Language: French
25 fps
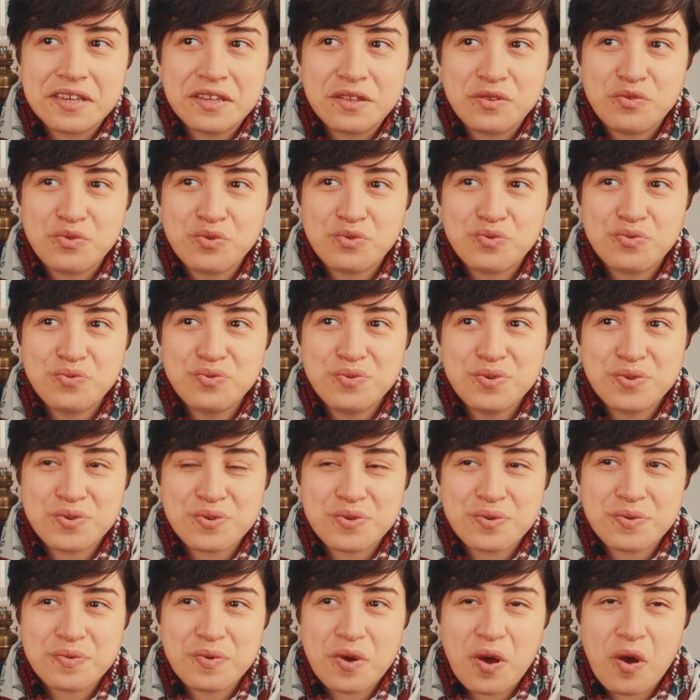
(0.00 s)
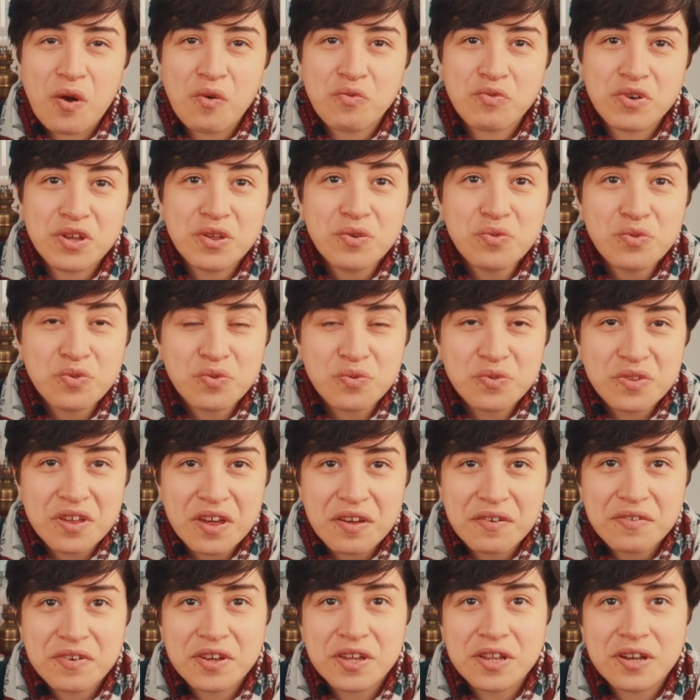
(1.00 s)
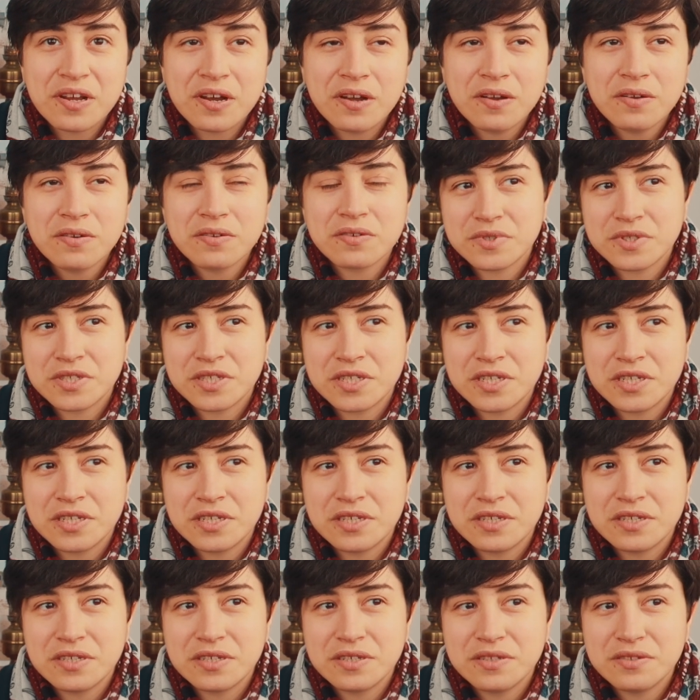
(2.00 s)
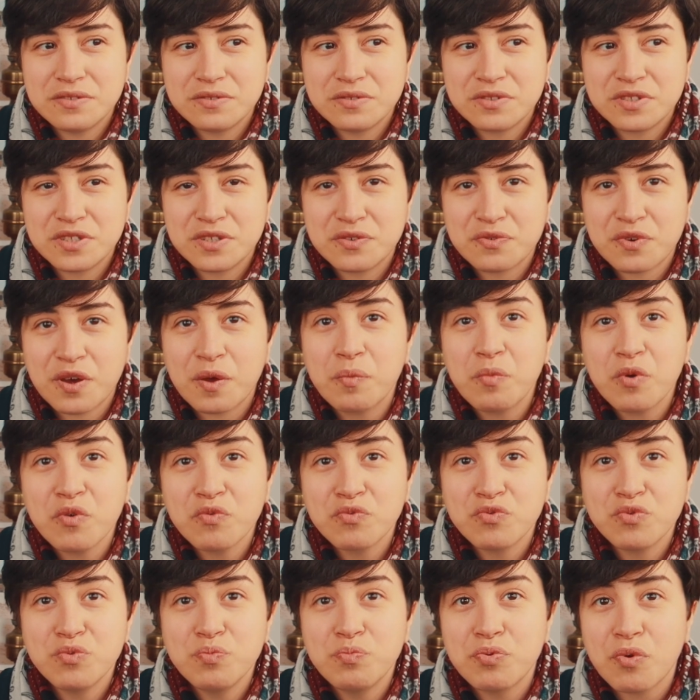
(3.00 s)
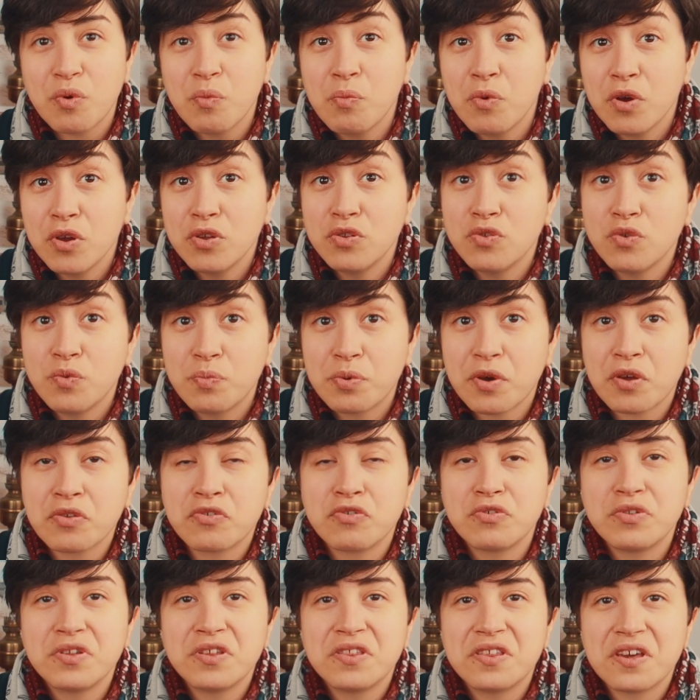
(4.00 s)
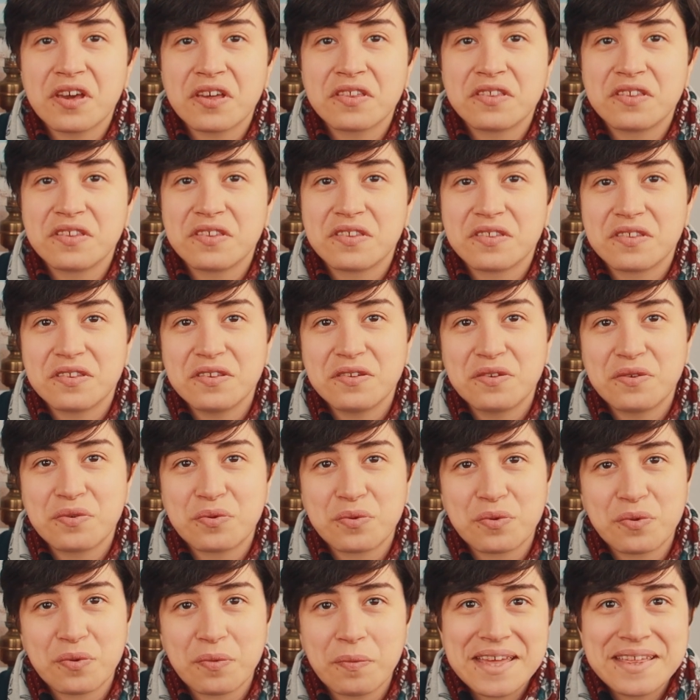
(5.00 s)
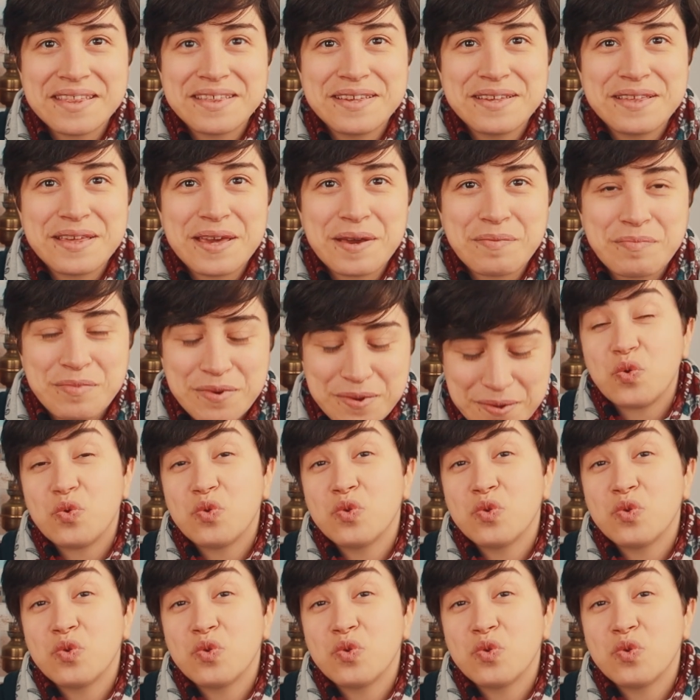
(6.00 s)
Et du coup, euh, en voyant son travail-là, j'ai vraiment vu pour moi une opportunité artistique euh, indéniable.